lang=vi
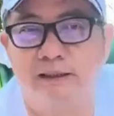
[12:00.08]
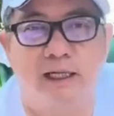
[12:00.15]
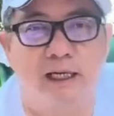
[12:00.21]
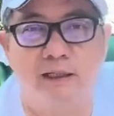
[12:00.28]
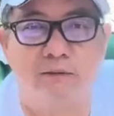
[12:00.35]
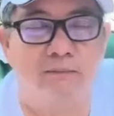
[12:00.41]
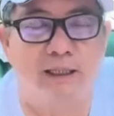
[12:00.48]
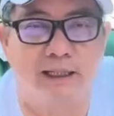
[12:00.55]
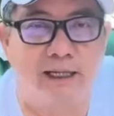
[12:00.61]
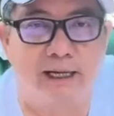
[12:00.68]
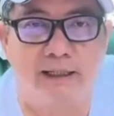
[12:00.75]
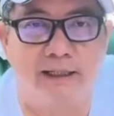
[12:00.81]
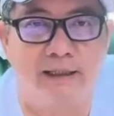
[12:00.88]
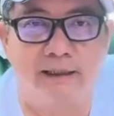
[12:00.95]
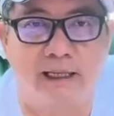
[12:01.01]
Thần cũng là ngài
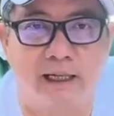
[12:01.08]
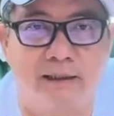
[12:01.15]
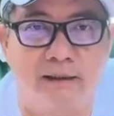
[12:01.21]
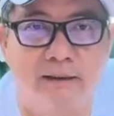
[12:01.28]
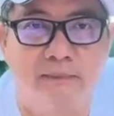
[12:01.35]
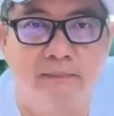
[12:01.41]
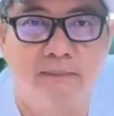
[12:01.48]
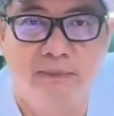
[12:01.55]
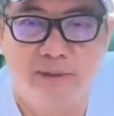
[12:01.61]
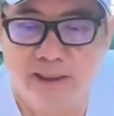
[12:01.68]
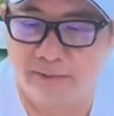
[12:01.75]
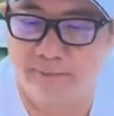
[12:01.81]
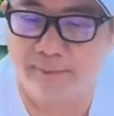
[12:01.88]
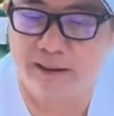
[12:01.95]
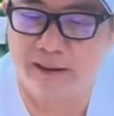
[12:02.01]
địa thần. Nhưng
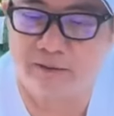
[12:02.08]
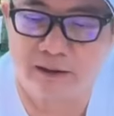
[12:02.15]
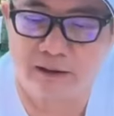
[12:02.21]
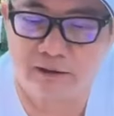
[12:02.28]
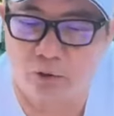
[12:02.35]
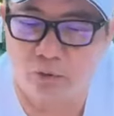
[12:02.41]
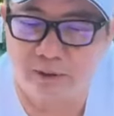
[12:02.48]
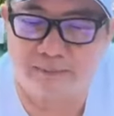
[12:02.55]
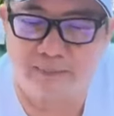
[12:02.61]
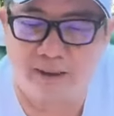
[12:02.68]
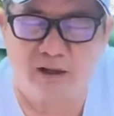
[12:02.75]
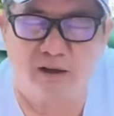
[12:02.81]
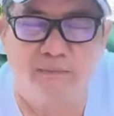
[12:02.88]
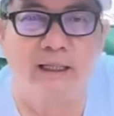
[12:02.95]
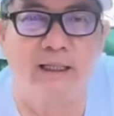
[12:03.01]
mà mấy câu thần chú này mấy
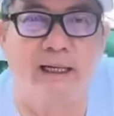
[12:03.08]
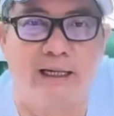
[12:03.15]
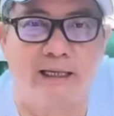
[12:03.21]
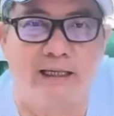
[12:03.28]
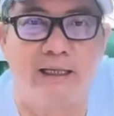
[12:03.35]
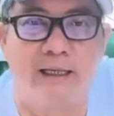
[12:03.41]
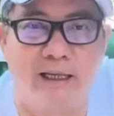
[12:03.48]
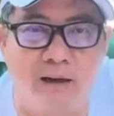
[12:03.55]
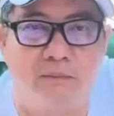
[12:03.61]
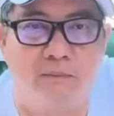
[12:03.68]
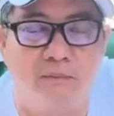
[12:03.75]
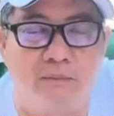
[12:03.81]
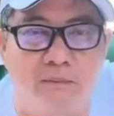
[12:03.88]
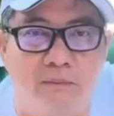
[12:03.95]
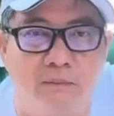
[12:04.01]
con biết là cái gì không?
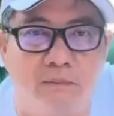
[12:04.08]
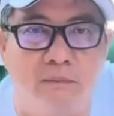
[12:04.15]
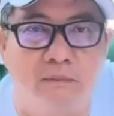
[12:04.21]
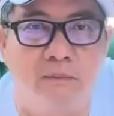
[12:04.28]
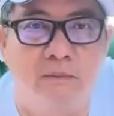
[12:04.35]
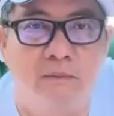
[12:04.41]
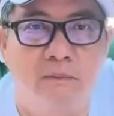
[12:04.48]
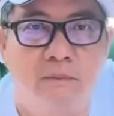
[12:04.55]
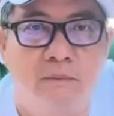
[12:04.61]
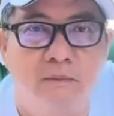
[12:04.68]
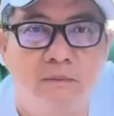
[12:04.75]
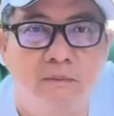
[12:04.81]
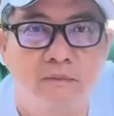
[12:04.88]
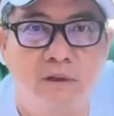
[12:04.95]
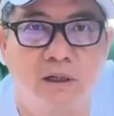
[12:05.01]

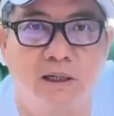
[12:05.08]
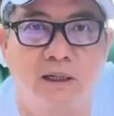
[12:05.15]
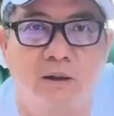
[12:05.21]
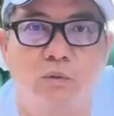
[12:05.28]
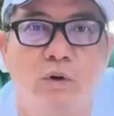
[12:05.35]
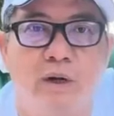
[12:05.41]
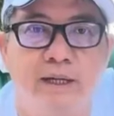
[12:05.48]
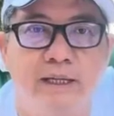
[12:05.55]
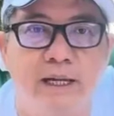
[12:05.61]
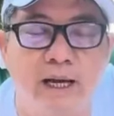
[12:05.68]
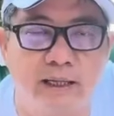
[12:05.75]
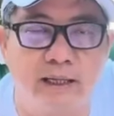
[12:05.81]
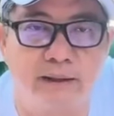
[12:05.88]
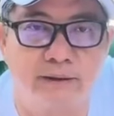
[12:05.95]
Đó là quỷ đó.